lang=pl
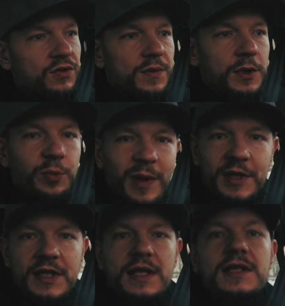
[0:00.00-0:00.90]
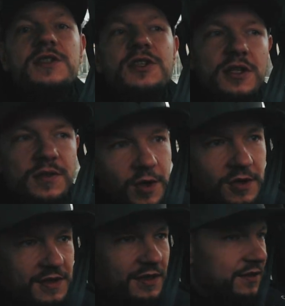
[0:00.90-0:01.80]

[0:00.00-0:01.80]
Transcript: ludzie będą pamiętali te 10%.